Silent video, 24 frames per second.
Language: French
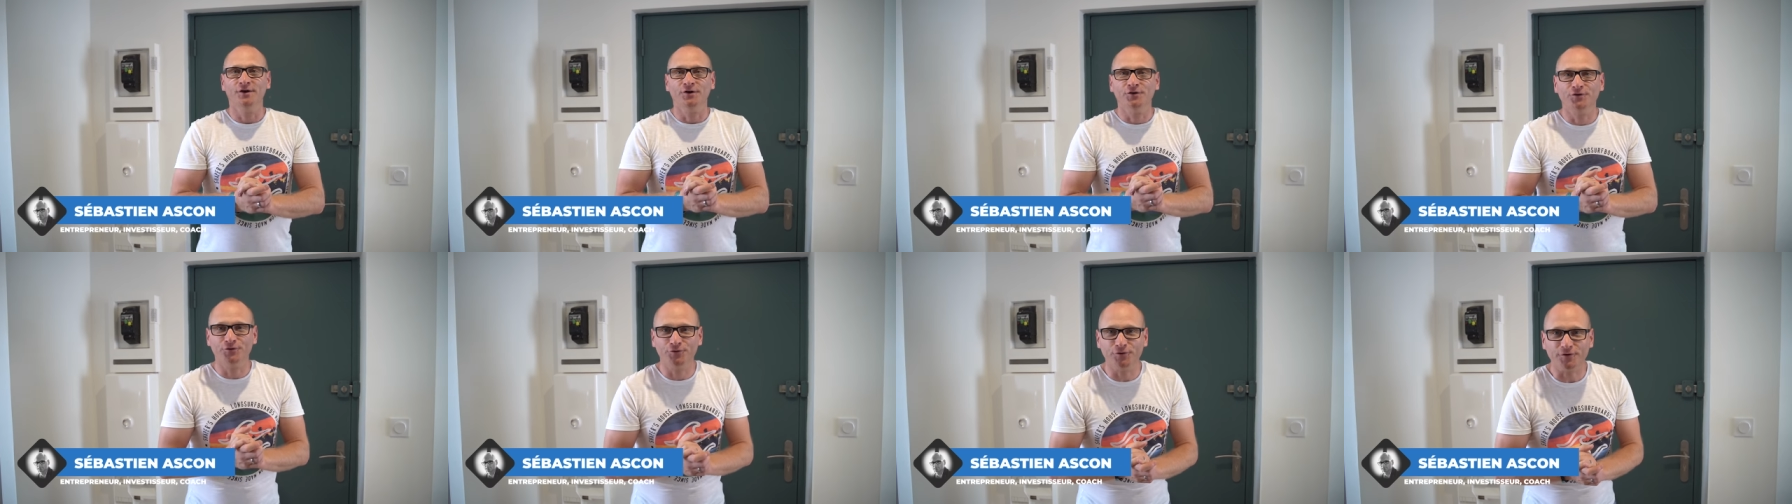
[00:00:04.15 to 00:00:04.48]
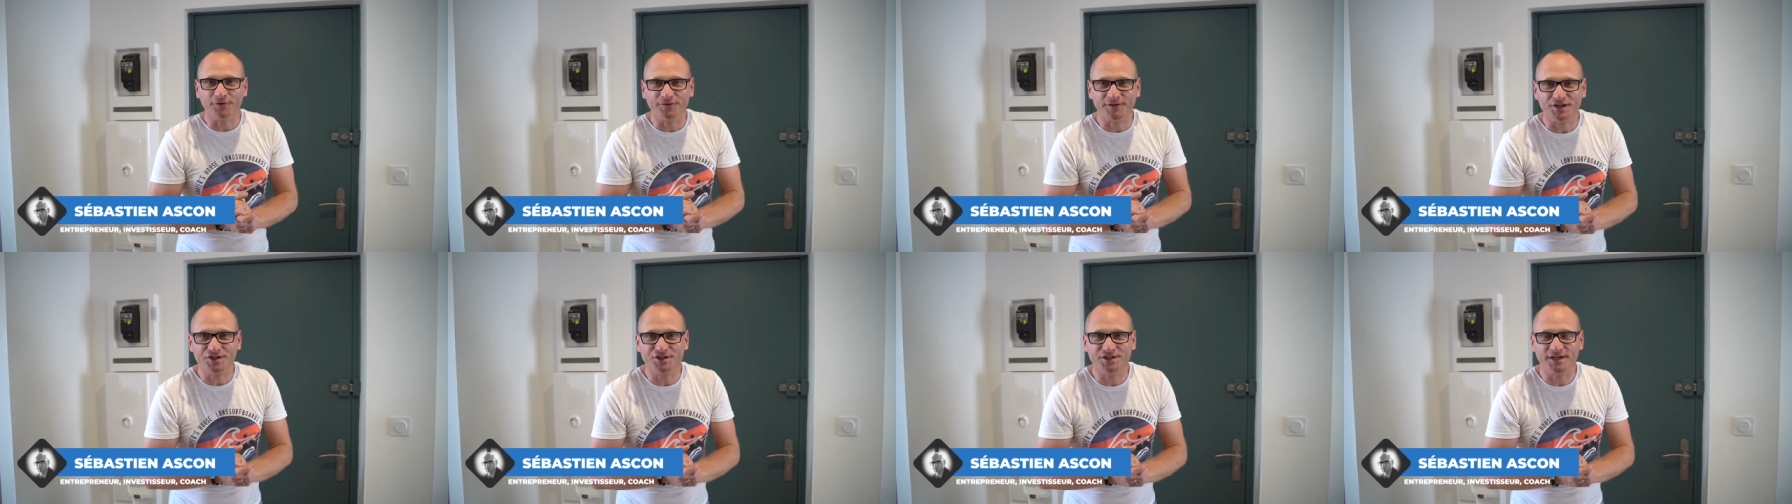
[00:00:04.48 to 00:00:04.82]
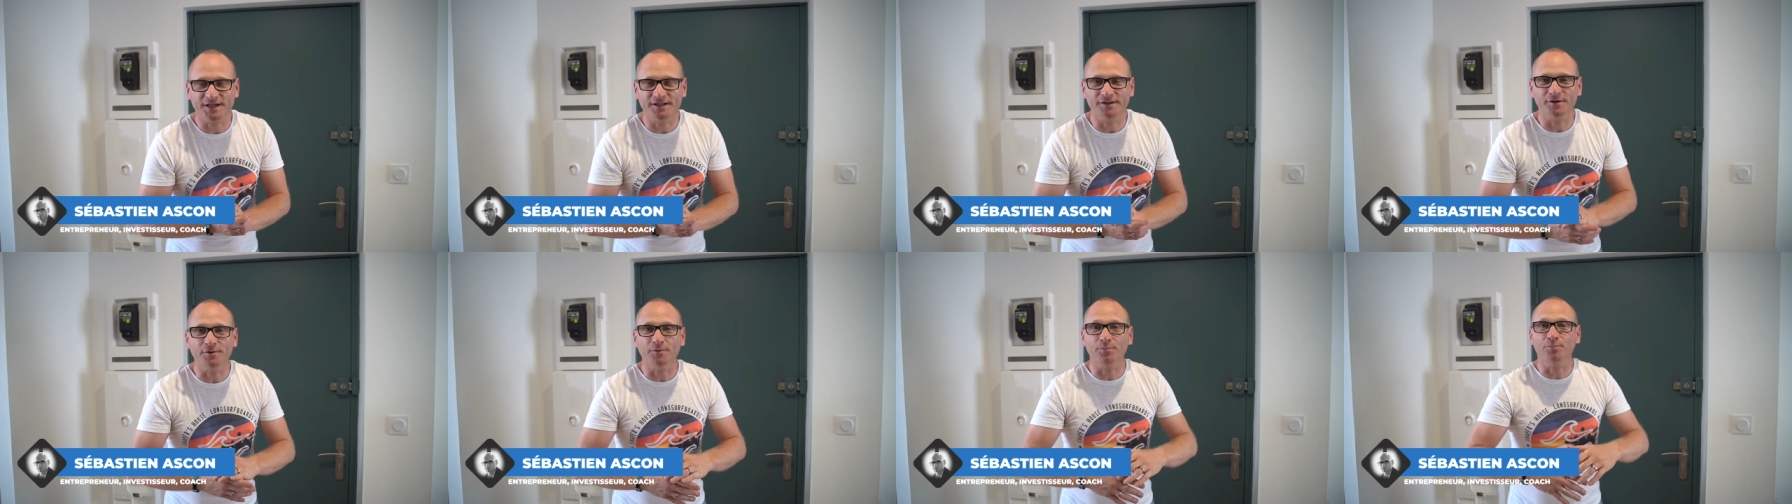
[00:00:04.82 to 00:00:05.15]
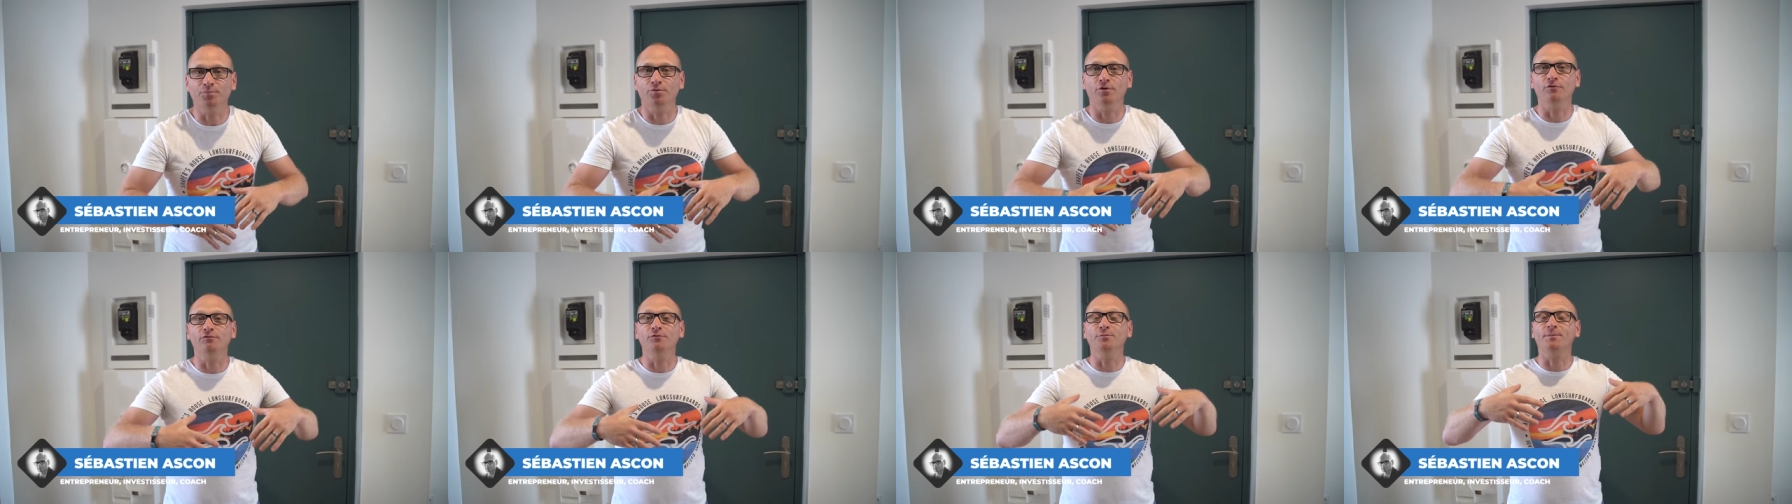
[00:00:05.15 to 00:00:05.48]
sur sa chaîne
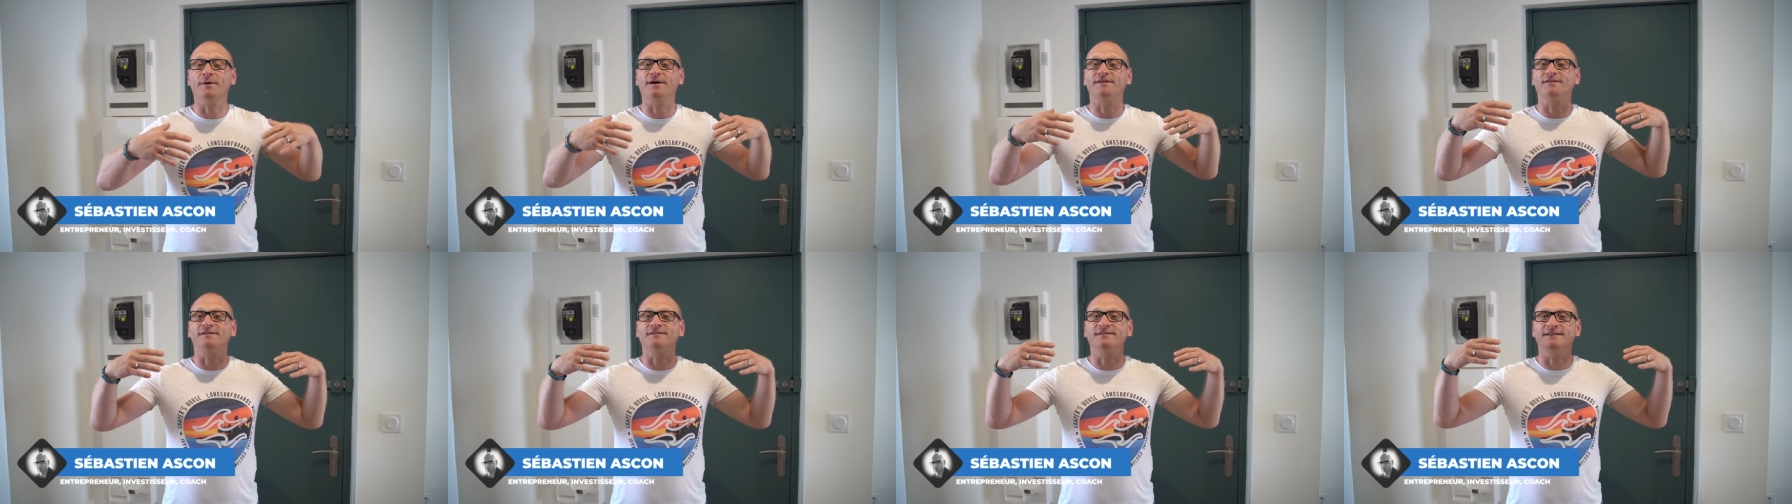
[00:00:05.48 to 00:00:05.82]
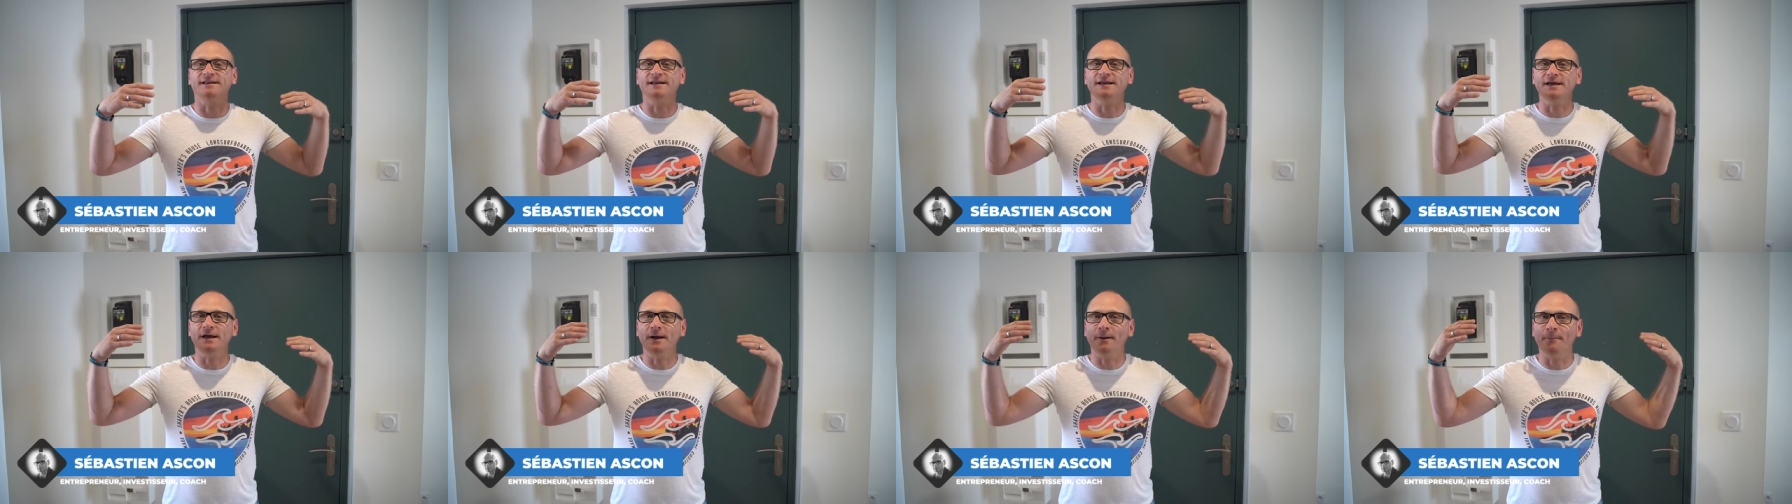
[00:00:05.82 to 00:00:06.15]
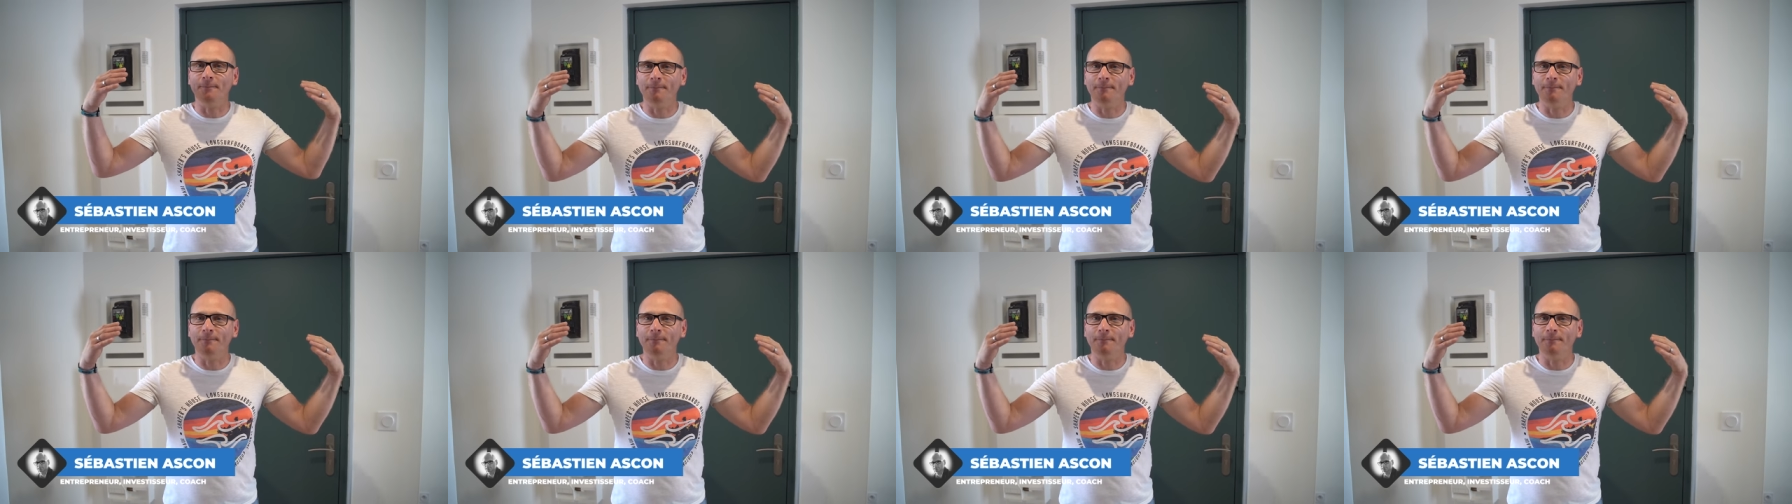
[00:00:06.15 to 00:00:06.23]
pour vous présenter